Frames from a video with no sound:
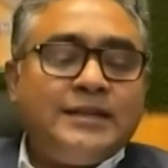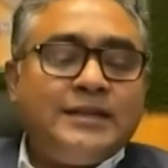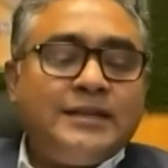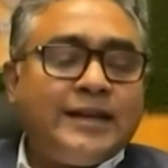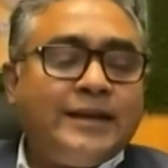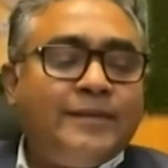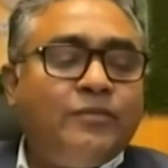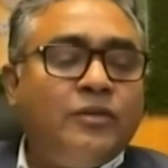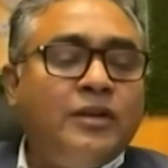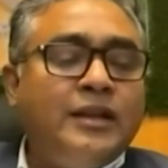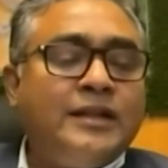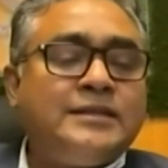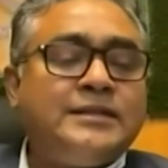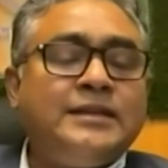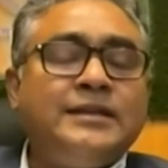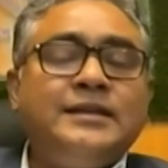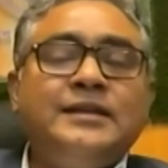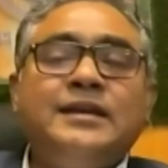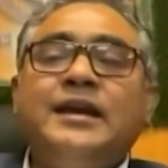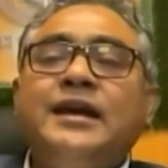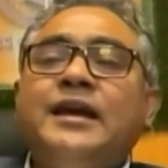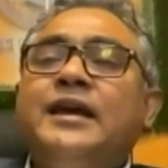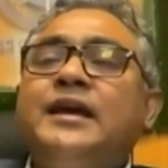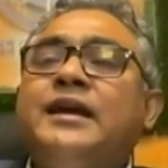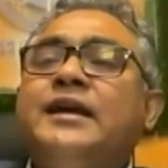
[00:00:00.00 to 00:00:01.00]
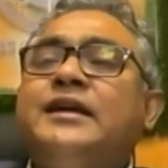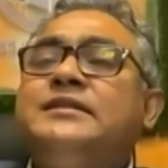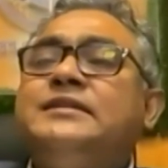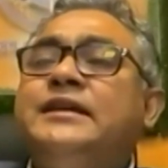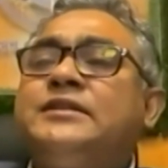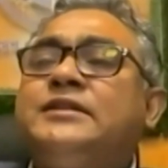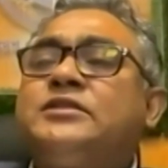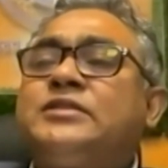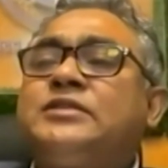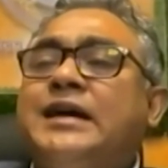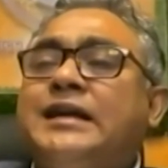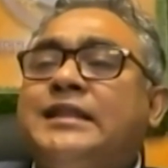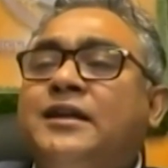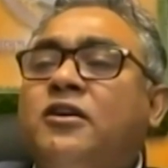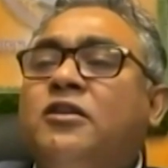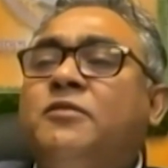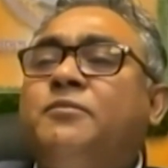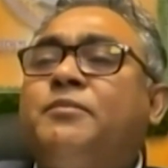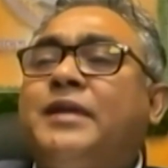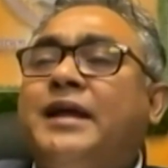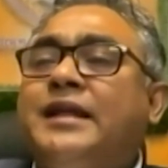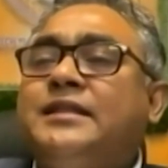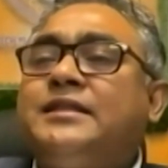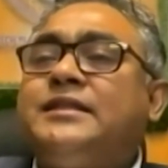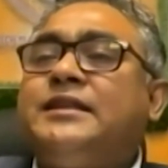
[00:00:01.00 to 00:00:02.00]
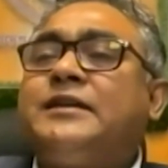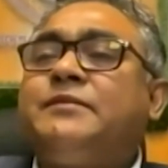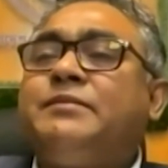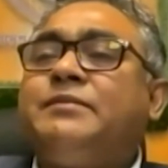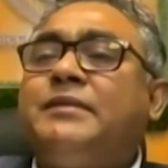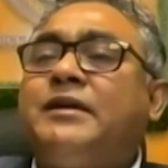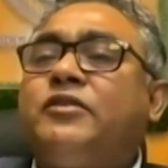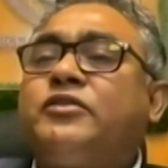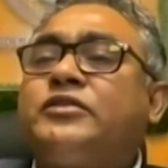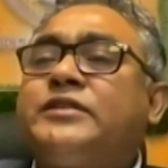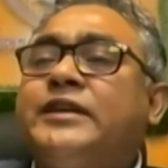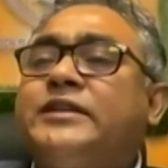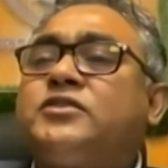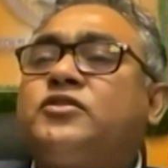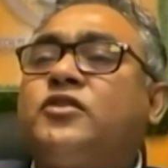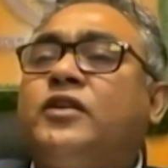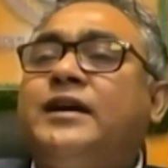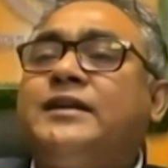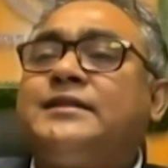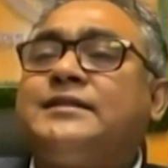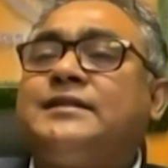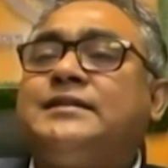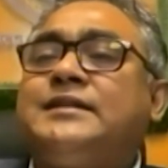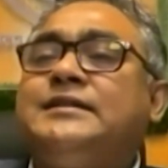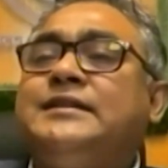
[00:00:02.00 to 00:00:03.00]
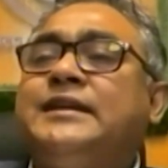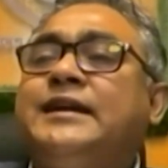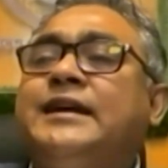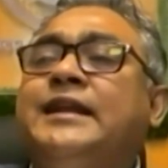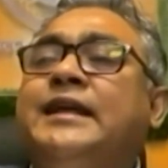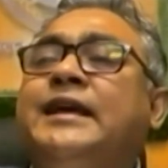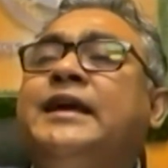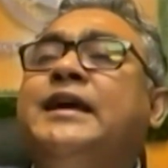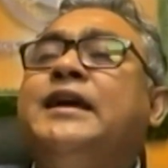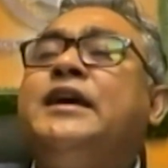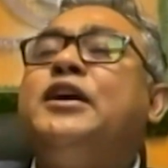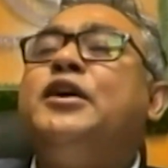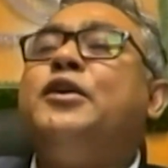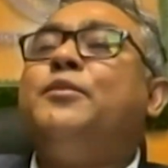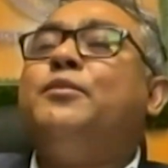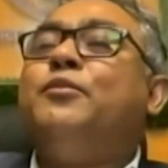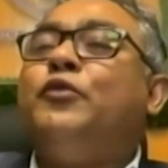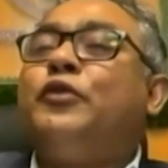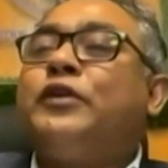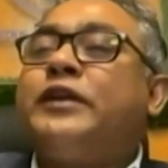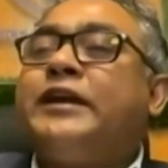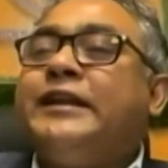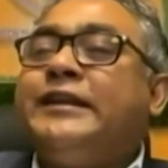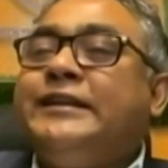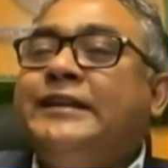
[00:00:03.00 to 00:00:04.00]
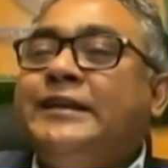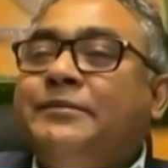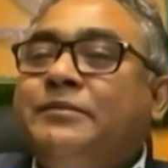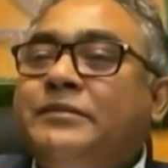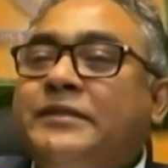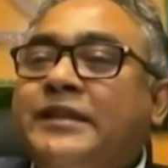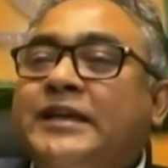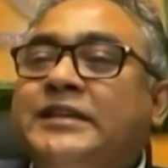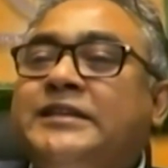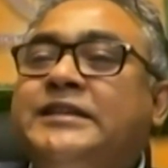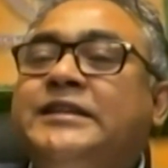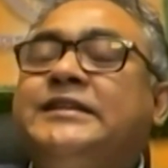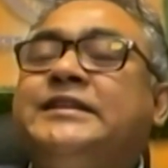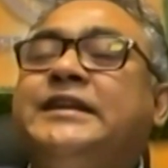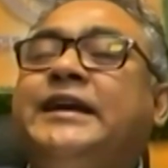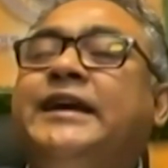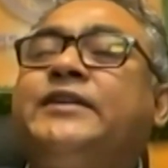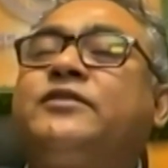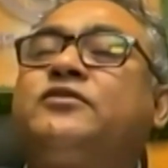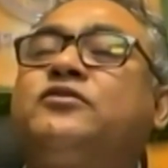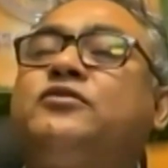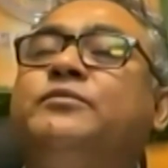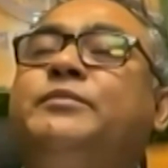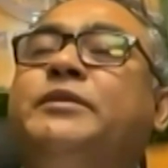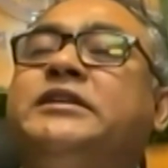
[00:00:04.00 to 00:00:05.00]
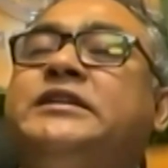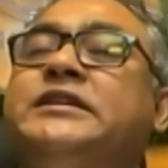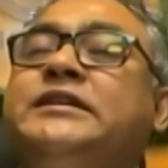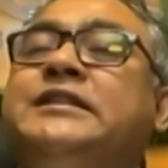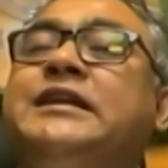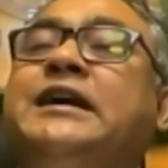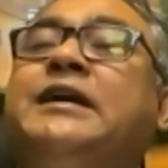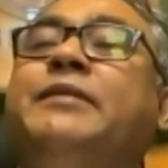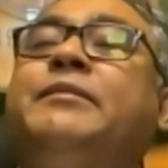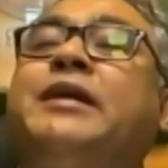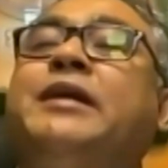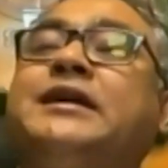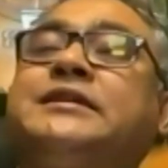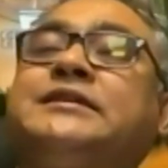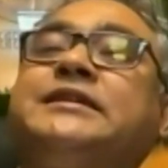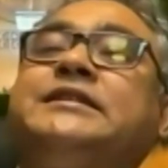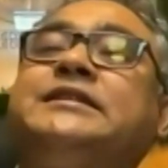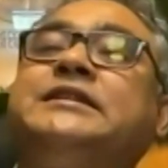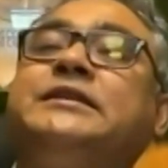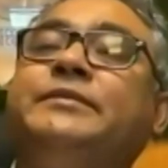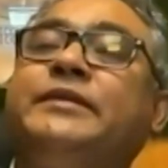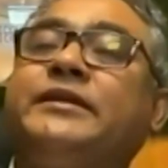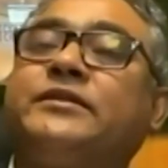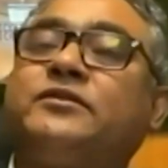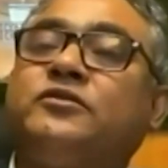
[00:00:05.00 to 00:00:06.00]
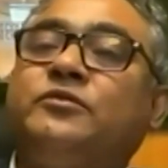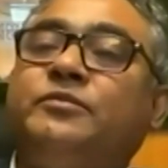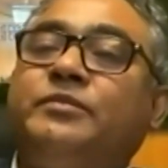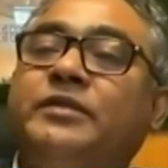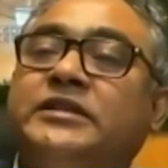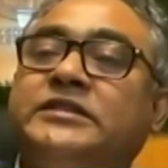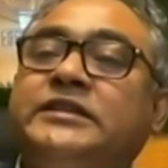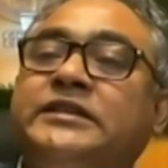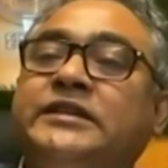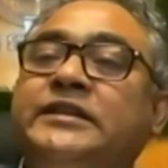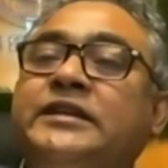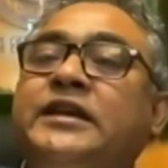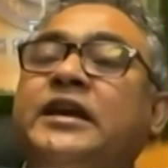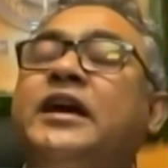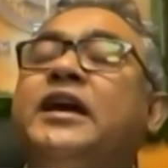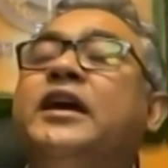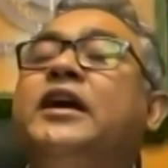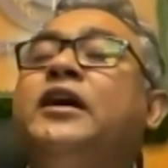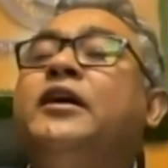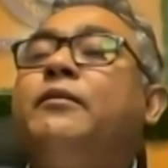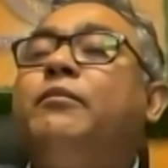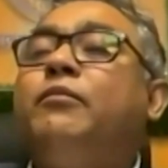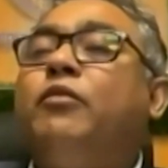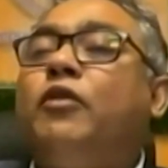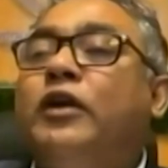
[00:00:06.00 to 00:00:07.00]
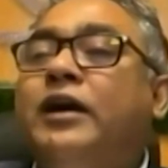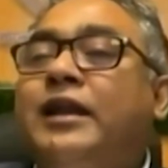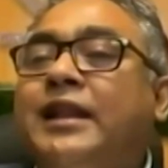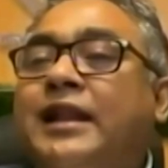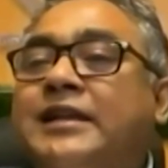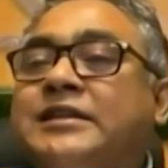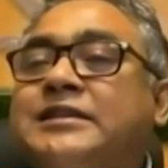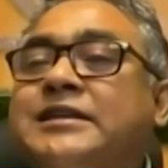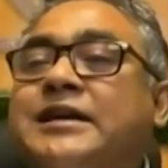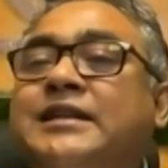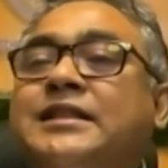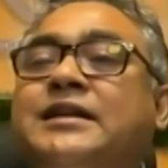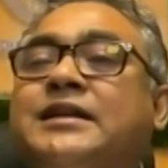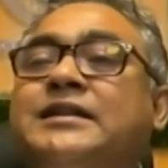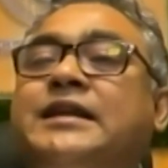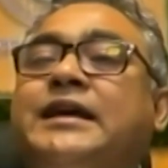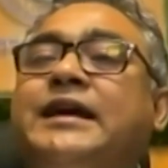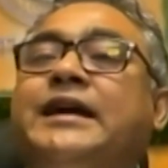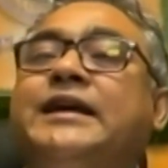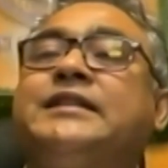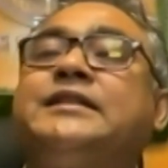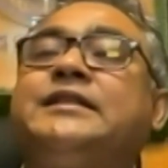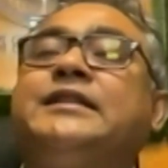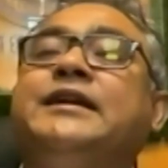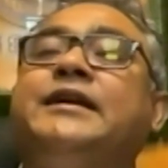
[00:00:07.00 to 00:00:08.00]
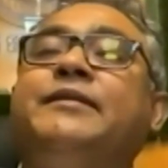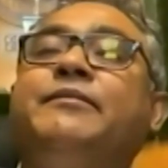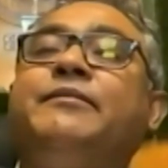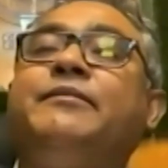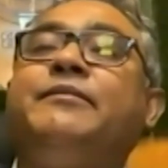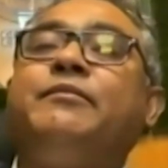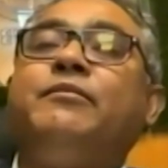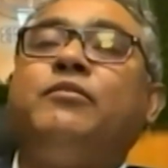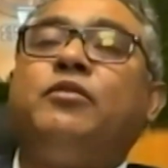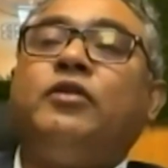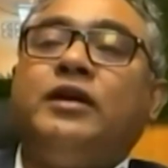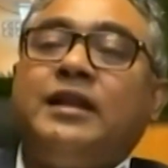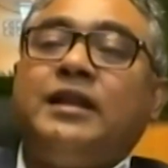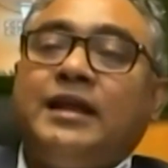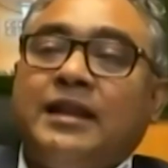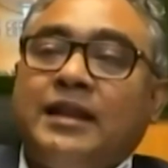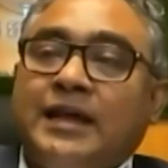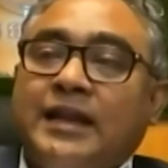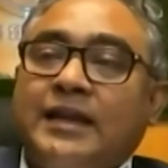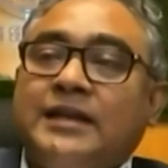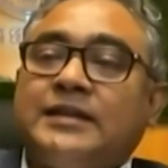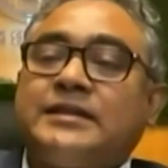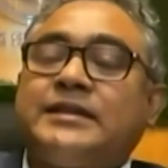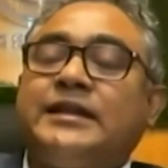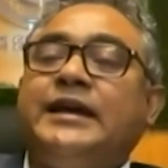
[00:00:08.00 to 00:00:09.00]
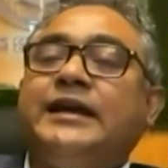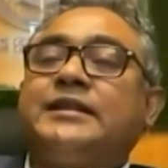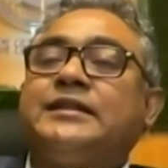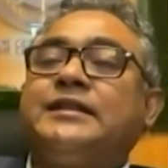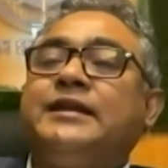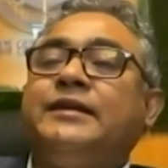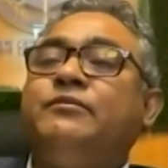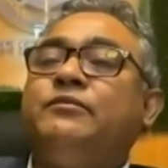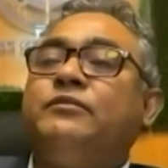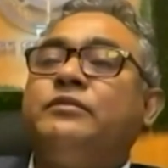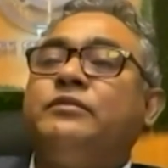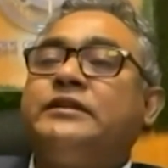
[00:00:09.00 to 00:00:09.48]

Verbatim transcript: জায়গায় বলেছি যে সাধারণ প্রান্তিক মানুষের চয়েস আছে যেখানে মুরগির ডিম দেশিটা একটু বেশি দাম হাঁসের ডিম একটু বেশি ব্রয়লার সাদাটা একদম ব্রয়লার লালটা একদম